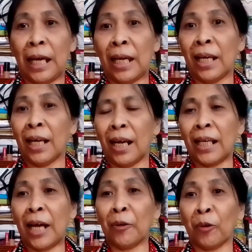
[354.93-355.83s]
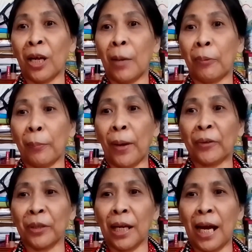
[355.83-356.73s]
dahil naano ko na, na-prepare
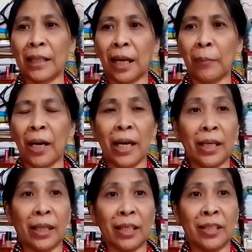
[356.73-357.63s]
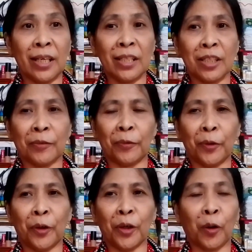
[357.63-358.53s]
ko na lahat ng mga ingredients
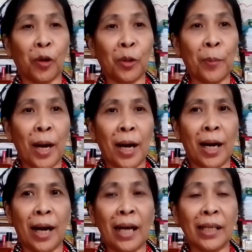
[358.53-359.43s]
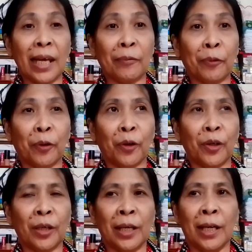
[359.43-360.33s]
for korma, and egg,
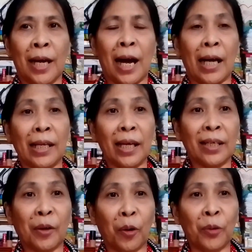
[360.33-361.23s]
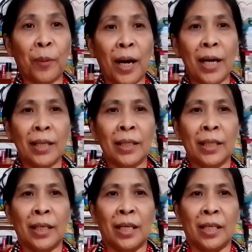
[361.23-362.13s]
for an egg korma.
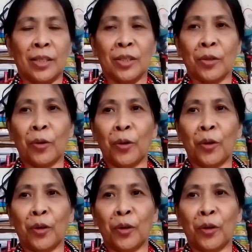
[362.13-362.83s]
So,